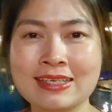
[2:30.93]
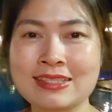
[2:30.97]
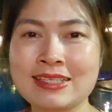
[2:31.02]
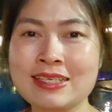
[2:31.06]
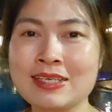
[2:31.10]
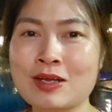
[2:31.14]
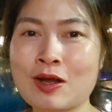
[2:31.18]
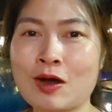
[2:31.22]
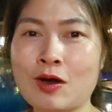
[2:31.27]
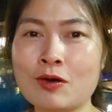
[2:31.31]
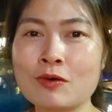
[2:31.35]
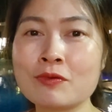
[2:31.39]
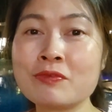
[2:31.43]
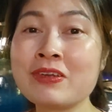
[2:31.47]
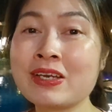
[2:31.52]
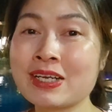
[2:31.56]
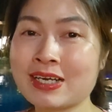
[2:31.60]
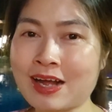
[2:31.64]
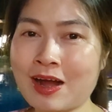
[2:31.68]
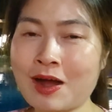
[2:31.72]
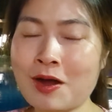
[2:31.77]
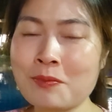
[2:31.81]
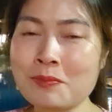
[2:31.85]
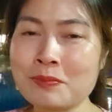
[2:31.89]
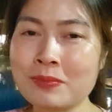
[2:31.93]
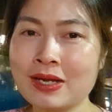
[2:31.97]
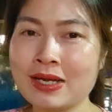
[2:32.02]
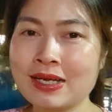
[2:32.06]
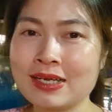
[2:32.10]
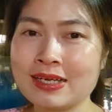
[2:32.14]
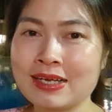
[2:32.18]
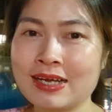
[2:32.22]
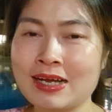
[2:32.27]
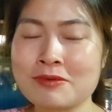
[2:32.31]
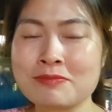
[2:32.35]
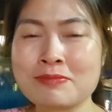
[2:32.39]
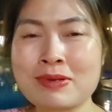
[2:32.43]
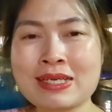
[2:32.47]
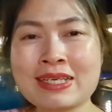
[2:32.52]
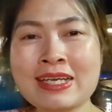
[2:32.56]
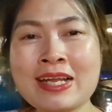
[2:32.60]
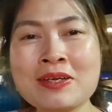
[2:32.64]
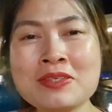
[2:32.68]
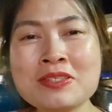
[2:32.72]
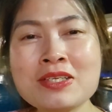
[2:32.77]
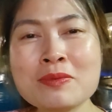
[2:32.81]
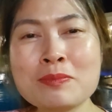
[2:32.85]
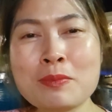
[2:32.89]
thì có Vincom. Và
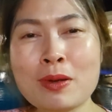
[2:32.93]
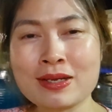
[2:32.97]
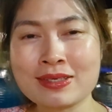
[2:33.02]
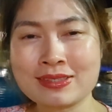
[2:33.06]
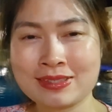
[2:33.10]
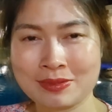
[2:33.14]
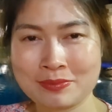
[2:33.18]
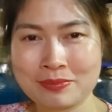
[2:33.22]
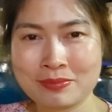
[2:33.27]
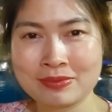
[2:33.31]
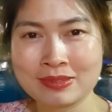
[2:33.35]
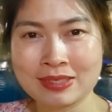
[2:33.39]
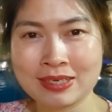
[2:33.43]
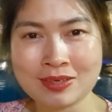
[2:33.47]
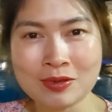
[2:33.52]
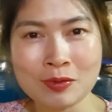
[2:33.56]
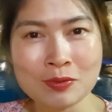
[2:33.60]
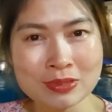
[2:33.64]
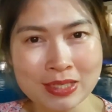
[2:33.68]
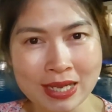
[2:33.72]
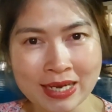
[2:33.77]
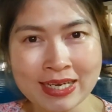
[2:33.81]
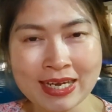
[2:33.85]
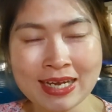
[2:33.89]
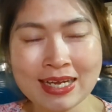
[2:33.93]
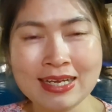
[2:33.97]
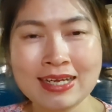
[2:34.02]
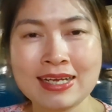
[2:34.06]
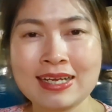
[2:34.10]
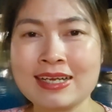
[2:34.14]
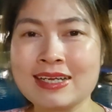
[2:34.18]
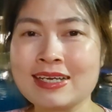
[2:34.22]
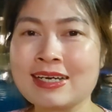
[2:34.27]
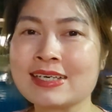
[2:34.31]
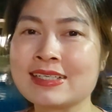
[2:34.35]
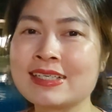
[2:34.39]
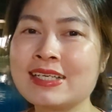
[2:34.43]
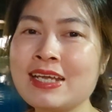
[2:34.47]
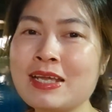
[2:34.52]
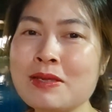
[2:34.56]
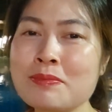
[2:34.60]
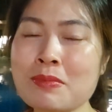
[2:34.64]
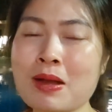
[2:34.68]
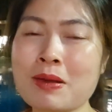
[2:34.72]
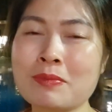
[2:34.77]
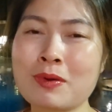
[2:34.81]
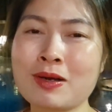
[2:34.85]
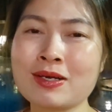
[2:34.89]
nếu như mọi người cũng thấy
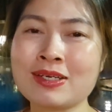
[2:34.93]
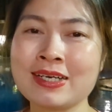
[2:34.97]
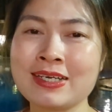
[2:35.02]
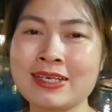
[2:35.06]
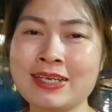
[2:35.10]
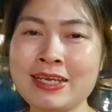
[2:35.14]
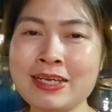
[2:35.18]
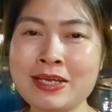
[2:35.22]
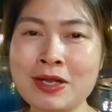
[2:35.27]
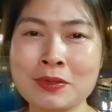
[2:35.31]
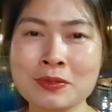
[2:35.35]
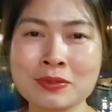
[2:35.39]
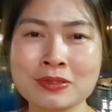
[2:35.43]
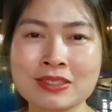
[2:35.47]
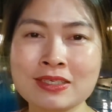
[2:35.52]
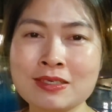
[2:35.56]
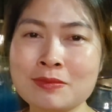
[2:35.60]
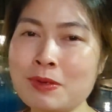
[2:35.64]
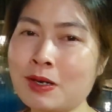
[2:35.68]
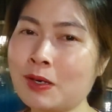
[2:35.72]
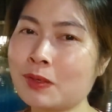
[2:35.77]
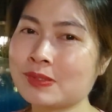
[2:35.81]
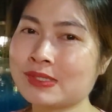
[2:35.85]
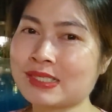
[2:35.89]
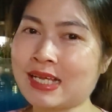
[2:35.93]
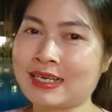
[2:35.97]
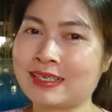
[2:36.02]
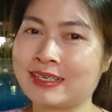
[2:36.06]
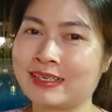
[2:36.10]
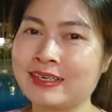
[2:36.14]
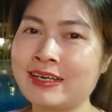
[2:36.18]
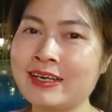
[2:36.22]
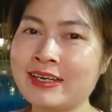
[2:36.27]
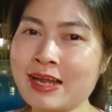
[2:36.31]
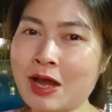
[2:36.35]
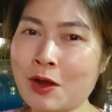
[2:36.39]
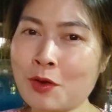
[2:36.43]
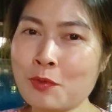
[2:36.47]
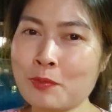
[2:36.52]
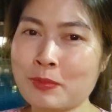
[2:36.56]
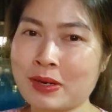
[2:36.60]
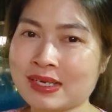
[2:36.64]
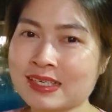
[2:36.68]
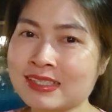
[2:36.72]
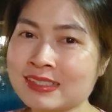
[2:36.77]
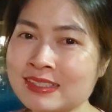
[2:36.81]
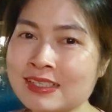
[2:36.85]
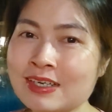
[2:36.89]
khi mà mọi người đi đầu tư bất động sản ở nơi đâu
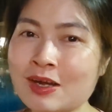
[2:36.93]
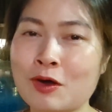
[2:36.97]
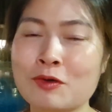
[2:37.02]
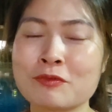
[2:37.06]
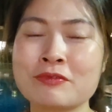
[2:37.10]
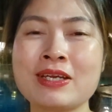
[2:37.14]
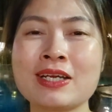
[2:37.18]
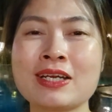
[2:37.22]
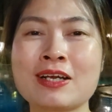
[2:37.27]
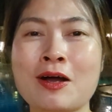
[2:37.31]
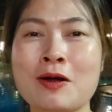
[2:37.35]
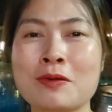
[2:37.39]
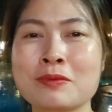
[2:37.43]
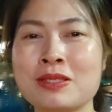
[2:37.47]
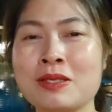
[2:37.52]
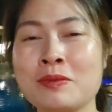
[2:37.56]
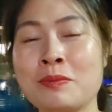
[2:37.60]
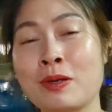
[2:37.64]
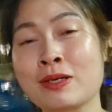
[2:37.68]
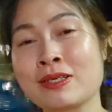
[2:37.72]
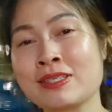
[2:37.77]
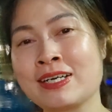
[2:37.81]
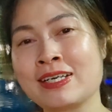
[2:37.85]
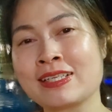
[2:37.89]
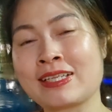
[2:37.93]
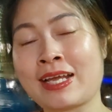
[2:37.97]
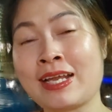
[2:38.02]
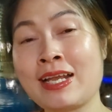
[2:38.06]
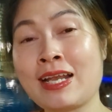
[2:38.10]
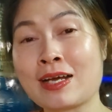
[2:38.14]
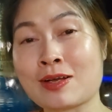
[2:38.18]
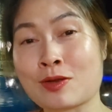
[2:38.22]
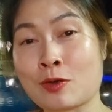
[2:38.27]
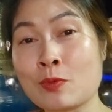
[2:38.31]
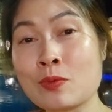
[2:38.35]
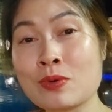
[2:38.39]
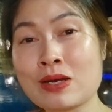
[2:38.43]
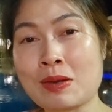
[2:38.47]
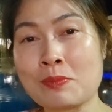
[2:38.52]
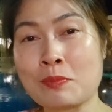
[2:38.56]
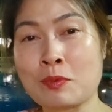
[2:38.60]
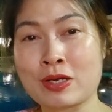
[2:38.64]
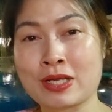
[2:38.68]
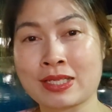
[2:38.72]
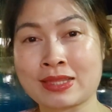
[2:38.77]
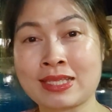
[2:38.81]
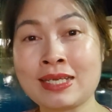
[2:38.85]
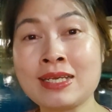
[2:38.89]
mà cứ có Vincom thì mọi người thấy là cũng là
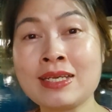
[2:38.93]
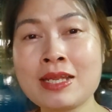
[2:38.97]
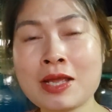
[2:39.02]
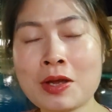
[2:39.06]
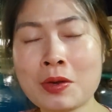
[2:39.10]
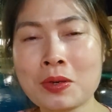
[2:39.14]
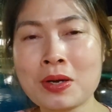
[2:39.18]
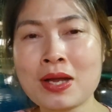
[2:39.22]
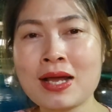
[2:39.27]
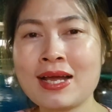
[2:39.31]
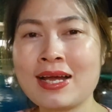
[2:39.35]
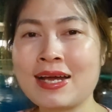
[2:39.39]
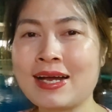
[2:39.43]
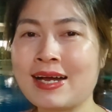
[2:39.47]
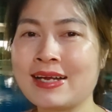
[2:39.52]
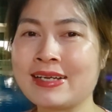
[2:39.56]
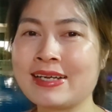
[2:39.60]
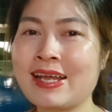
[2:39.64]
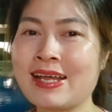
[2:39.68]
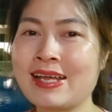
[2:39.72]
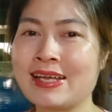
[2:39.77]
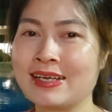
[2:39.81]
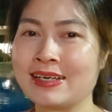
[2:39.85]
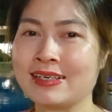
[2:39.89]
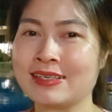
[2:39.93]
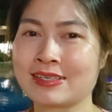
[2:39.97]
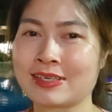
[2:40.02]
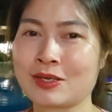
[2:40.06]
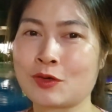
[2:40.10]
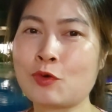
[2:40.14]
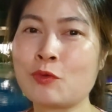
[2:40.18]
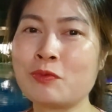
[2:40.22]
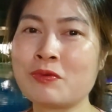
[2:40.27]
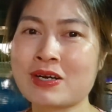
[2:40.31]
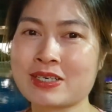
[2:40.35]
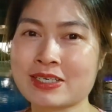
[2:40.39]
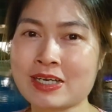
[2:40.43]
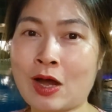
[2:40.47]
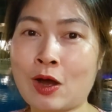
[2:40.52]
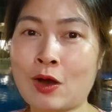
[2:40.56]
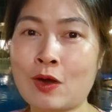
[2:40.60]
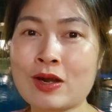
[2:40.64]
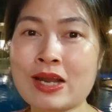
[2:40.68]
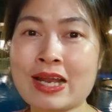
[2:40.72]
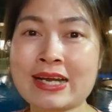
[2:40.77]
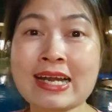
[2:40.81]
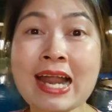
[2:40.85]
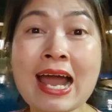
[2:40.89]
một cái tín hiệu để ở cái khu vực
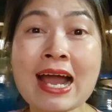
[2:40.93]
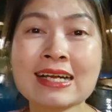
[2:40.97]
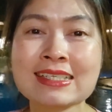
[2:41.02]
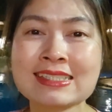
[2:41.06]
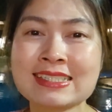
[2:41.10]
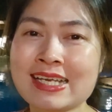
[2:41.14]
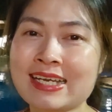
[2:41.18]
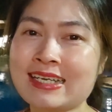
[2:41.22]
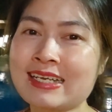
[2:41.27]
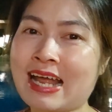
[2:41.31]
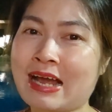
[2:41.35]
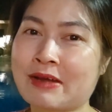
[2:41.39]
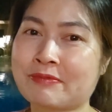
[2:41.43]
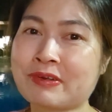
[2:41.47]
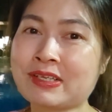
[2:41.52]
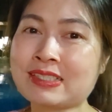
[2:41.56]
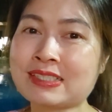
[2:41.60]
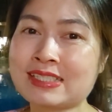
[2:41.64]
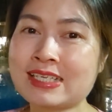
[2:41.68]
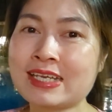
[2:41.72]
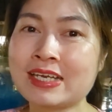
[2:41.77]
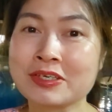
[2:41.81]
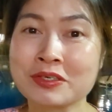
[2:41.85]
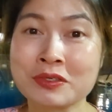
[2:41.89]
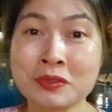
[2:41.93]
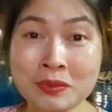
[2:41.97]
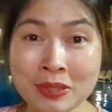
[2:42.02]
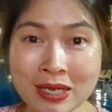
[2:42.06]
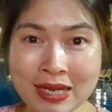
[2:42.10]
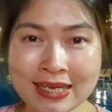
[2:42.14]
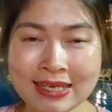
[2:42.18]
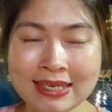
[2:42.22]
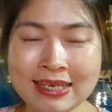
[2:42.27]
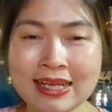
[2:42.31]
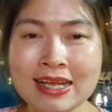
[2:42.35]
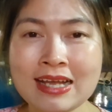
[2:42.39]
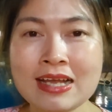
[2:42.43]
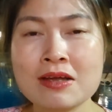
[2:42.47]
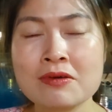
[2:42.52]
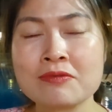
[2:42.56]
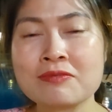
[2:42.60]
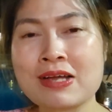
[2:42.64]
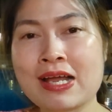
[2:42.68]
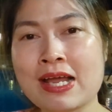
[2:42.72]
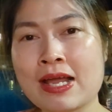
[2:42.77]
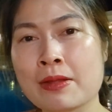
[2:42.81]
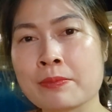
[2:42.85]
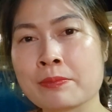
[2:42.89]
đó là đang trên đà phát triển, đúng không ạ?
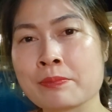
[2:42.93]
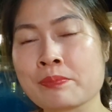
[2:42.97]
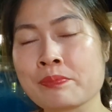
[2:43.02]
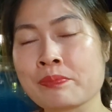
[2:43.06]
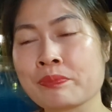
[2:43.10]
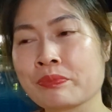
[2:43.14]
Và